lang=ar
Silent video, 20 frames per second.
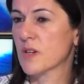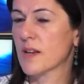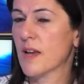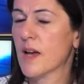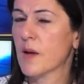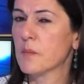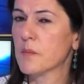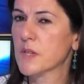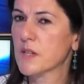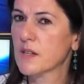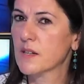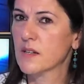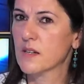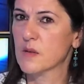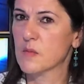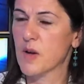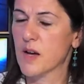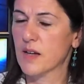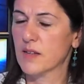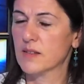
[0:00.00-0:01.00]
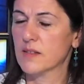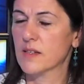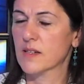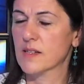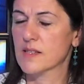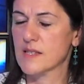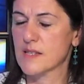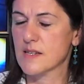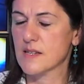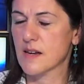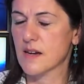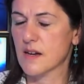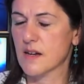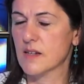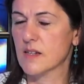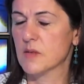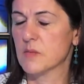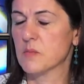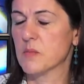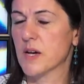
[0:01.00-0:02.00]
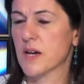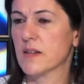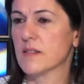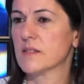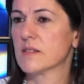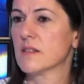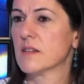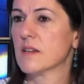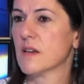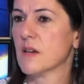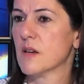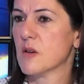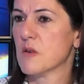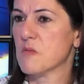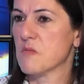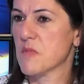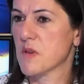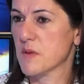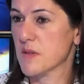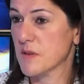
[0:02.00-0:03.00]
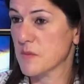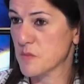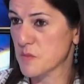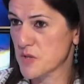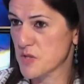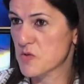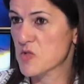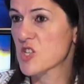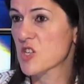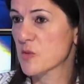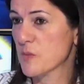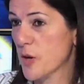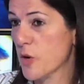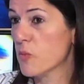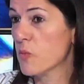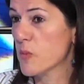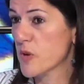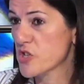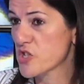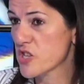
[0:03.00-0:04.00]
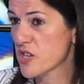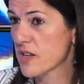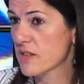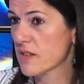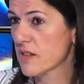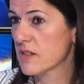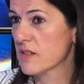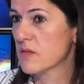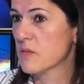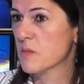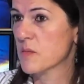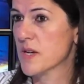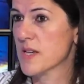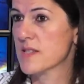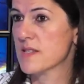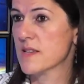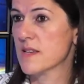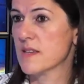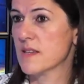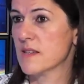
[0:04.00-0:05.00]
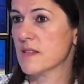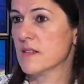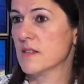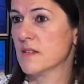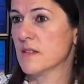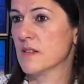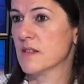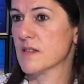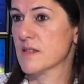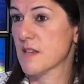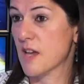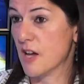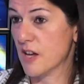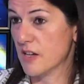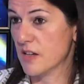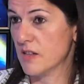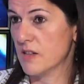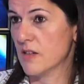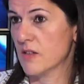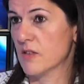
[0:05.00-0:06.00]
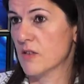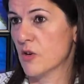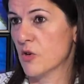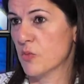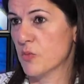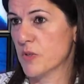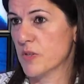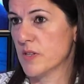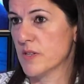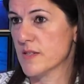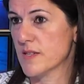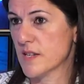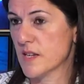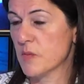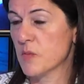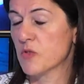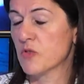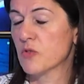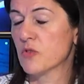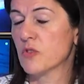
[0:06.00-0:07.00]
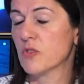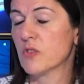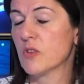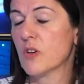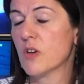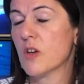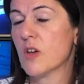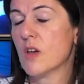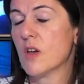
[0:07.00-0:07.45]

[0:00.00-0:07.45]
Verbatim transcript: الحمد لله ما عنا كتير عالم بعد اللي بنشتغل معهم مباشره مأذيين صحيا او بسلامتهم